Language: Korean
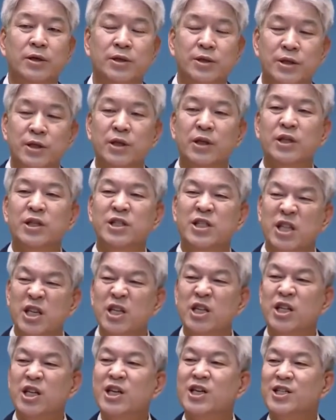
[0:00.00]
저
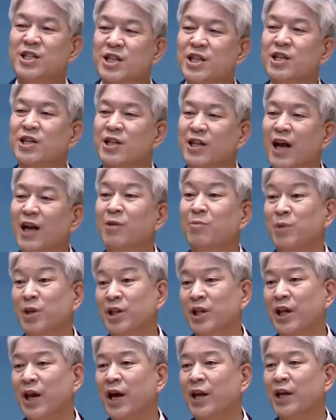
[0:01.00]
징글징글한
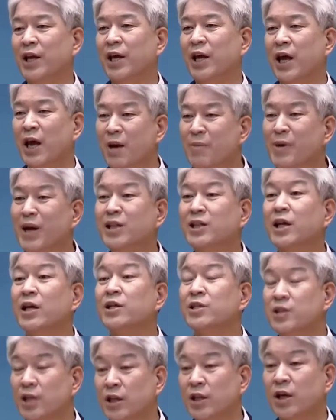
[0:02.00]
미디안이
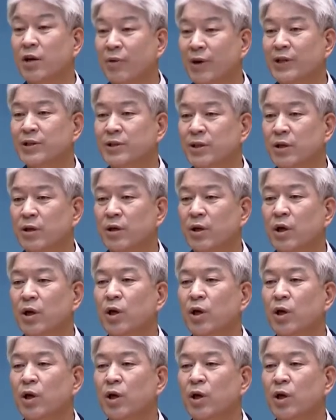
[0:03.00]
해마다 쳐들어와서